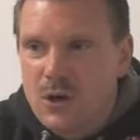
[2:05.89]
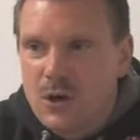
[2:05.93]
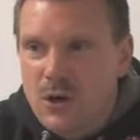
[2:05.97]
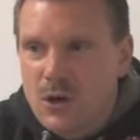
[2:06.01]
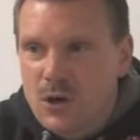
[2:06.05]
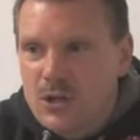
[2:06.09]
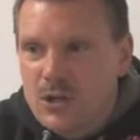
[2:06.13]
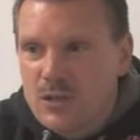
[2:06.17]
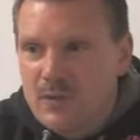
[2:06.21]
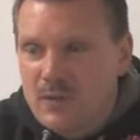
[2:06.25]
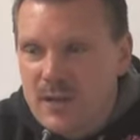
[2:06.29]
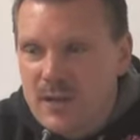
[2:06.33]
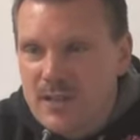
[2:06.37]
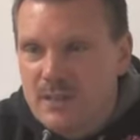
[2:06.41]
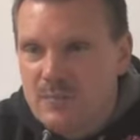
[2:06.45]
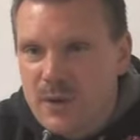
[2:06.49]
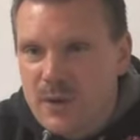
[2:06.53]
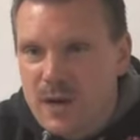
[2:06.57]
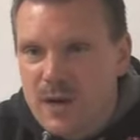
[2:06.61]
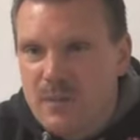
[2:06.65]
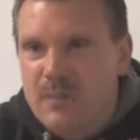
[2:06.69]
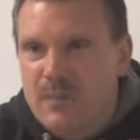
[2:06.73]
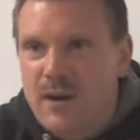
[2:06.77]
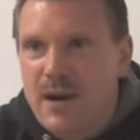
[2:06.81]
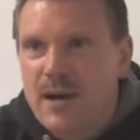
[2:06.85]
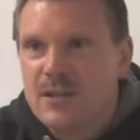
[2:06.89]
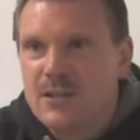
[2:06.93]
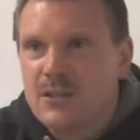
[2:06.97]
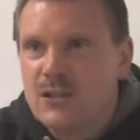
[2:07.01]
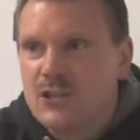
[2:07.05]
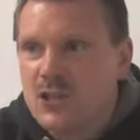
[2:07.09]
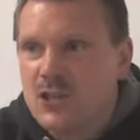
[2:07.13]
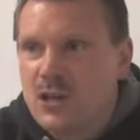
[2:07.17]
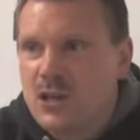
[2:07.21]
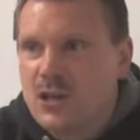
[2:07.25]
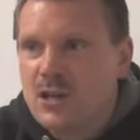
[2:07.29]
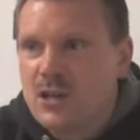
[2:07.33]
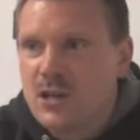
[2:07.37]
Heute war es
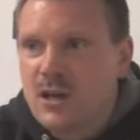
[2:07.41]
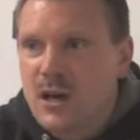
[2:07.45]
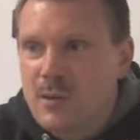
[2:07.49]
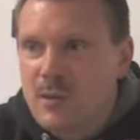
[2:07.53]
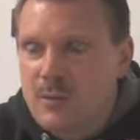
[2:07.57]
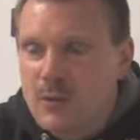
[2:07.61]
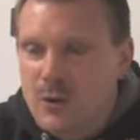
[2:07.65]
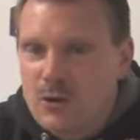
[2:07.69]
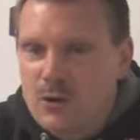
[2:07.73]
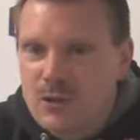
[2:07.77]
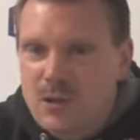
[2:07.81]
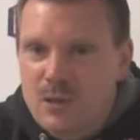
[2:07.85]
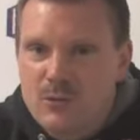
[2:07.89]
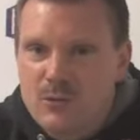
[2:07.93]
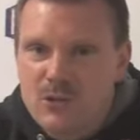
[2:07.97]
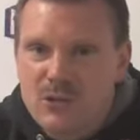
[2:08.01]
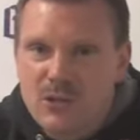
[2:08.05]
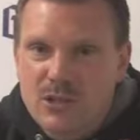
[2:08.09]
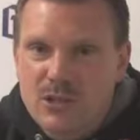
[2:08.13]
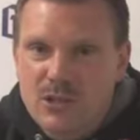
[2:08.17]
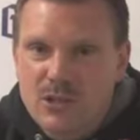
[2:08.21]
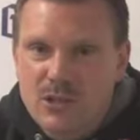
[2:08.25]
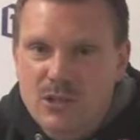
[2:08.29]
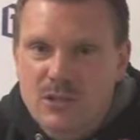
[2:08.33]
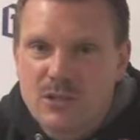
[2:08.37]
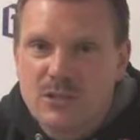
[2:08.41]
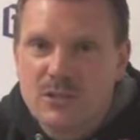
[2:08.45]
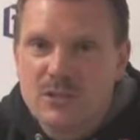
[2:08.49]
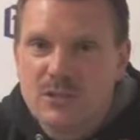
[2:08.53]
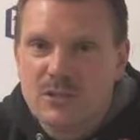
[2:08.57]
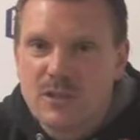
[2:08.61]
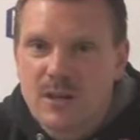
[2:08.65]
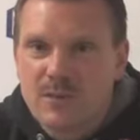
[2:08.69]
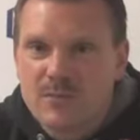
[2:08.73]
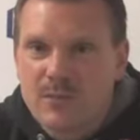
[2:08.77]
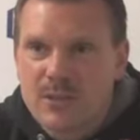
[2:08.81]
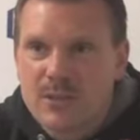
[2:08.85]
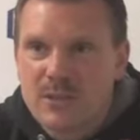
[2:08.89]
pragmatischer, aber unterm Strich äh,
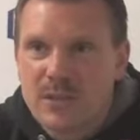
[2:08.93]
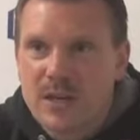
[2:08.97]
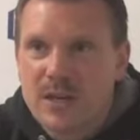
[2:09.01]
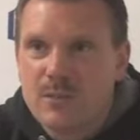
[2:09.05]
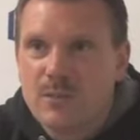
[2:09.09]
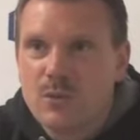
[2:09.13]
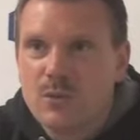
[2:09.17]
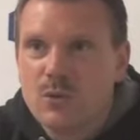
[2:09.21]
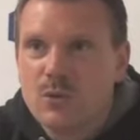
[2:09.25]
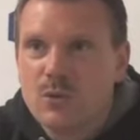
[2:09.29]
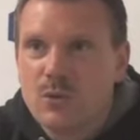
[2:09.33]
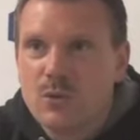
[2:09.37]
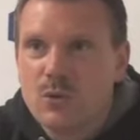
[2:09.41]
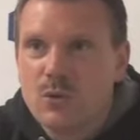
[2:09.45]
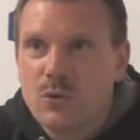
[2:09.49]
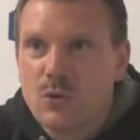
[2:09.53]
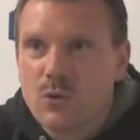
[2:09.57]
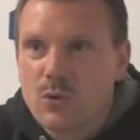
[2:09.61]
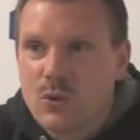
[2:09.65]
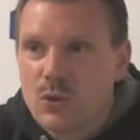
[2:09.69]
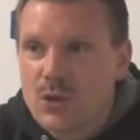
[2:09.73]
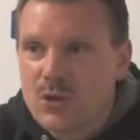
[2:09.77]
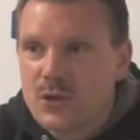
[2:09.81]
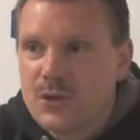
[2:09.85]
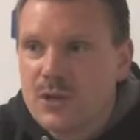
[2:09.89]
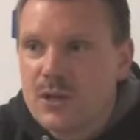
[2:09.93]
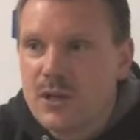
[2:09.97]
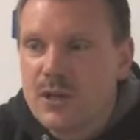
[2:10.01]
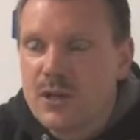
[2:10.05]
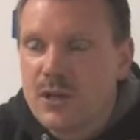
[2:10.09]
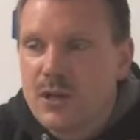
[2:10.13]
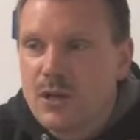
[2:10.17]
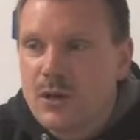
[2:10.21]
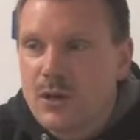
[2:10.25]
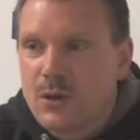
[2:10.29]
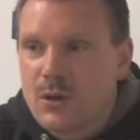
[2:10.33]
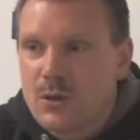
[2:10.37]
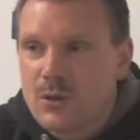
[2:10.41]
haben wir drei Punkte geholt
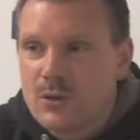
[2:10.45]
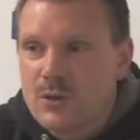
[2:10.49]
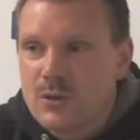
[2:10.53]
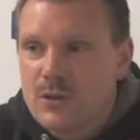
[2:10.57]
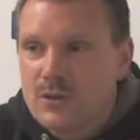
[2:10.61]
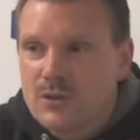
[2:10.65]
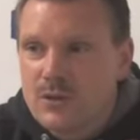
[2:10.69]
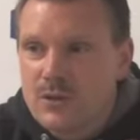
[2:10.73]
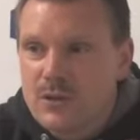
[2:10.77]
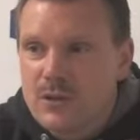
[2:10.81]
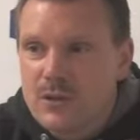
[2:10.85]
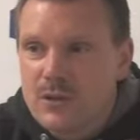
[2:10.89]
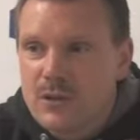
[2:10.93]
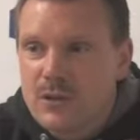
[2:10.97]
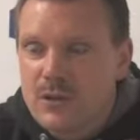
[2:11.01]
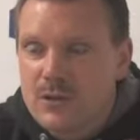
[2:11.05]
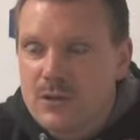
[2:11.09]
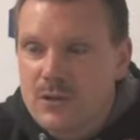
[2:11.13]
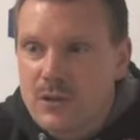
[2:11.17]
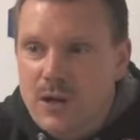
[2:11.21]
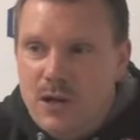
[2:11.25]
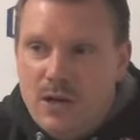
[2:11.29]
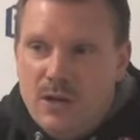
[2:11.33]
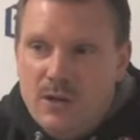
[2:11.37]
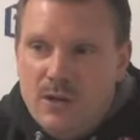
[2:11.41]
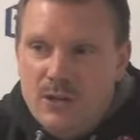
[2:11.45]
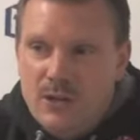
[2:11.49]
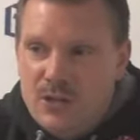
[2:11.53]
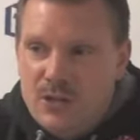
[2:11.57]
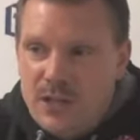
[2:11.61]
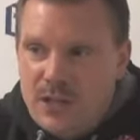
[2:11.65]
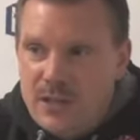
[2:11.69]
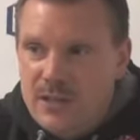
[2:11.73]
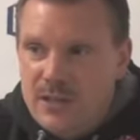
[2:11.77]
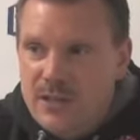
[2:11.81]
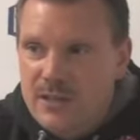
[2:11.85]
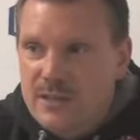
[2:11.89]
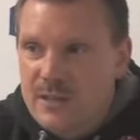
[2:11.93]
und äh, ja, ich
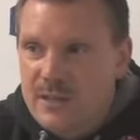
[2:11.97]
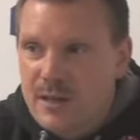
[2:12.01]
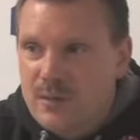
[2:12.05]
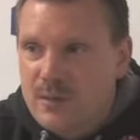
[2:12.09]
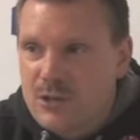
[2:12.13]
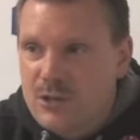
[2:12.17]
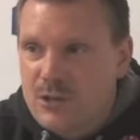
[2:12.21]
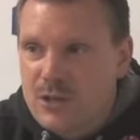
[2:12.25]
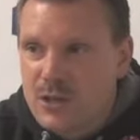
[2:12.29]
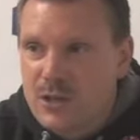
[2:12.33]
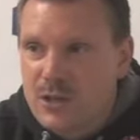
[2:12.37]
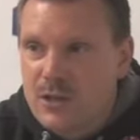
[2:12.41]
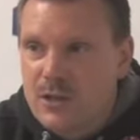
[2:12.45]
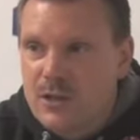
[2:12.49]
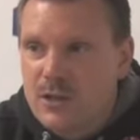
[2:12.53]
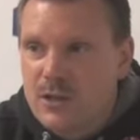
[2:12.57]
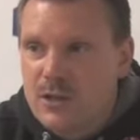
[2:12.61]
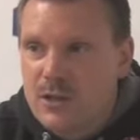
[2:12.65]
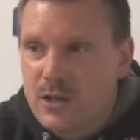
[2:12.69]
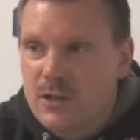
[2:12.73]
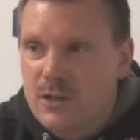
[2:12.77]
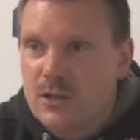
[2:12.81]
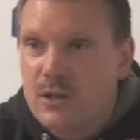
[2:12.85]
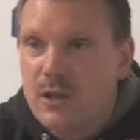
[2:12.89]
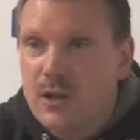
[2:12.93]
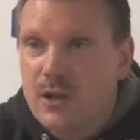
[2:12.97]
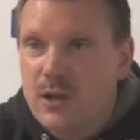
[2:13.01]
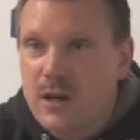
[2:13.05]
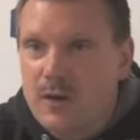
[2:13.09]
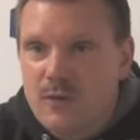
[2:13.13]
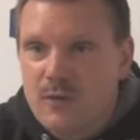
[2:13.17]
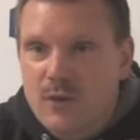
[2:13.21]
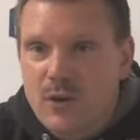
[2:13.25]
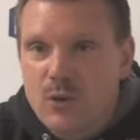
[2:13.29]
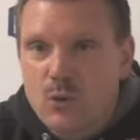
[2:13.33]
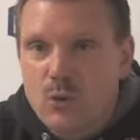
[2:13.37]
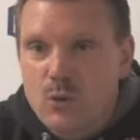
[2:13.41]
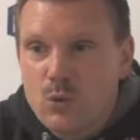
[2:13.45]
denke, jetzt habe ich eine, eine
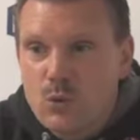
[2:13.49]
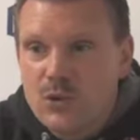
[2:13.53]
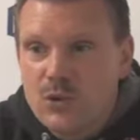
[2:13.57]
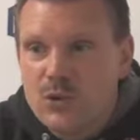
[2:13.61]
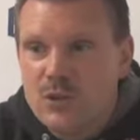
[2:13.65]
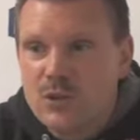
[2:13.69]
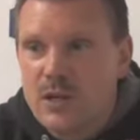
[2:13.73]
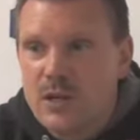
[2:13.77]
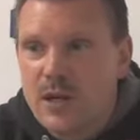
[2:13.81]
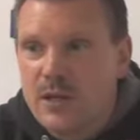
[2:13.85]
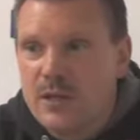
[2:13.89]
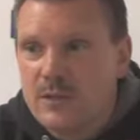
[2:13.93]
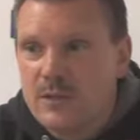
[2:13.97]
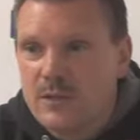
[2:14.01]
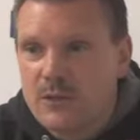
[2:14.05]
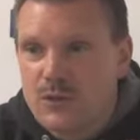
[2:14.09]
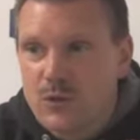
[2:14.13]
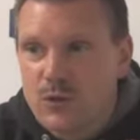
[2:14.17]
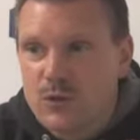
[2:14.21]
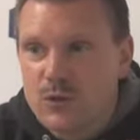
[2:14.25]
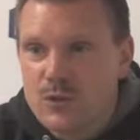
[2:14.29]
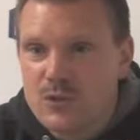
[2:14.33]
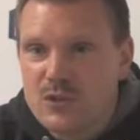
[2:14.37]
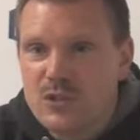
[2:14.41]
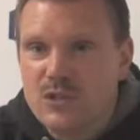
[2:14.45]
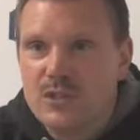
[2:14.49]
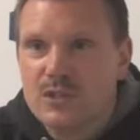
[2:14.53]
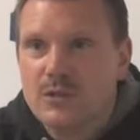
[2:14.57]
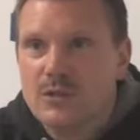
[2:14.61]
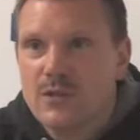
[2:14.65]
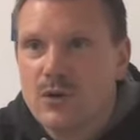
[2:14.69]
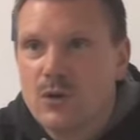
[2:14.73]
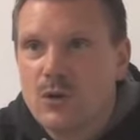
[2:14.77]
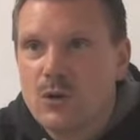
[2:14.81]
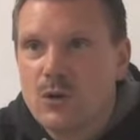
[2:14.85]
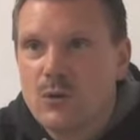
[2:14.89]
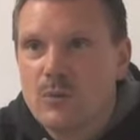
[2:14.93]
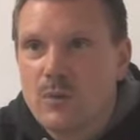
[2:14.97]
einfach gute, eine fokussierte
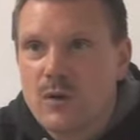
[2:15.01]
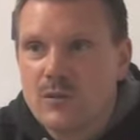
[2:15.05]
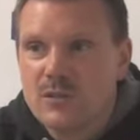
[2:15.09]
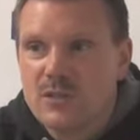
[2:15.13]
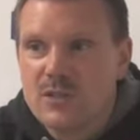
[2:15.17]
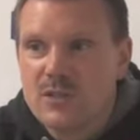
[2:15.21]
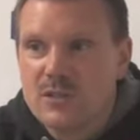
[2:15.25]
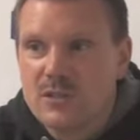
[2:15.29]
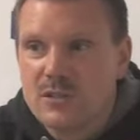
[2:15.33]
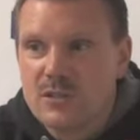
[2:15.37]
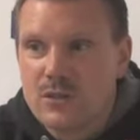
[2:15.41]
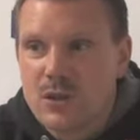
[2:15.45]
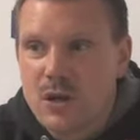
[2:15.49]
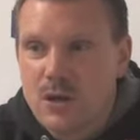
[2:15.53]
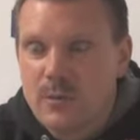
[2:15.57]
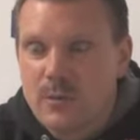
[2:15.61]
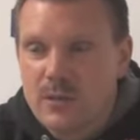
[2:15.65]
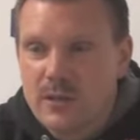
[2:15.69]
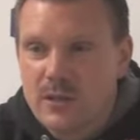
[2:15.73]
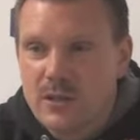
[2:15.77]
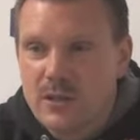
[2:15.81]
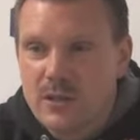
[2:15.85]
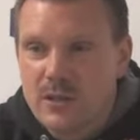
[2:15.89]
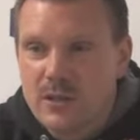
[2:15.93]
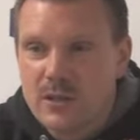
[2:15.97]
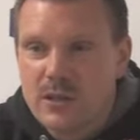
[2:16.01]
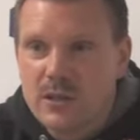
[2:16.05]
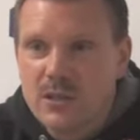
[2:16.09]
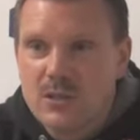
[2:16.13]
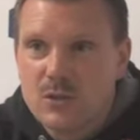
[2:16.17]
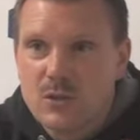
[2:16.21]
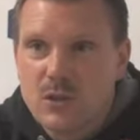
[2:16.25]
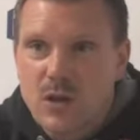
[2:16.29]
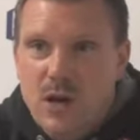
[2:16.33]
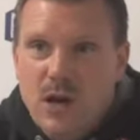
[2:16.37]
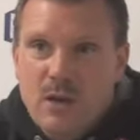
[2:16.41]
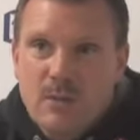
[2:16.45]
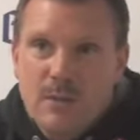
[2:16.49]
Woche, um auf dieses Derby äh,
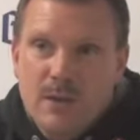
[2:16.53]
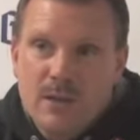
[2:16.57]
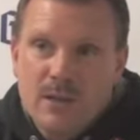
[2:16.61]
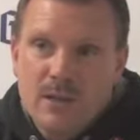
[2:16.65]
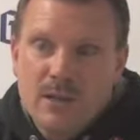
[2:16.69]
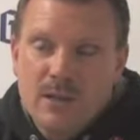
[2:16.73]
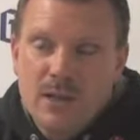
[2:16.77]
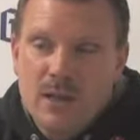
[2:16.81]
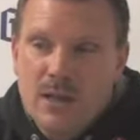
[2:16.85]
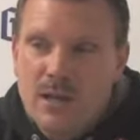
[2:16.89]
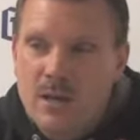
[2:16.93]
hinzuarbeiten.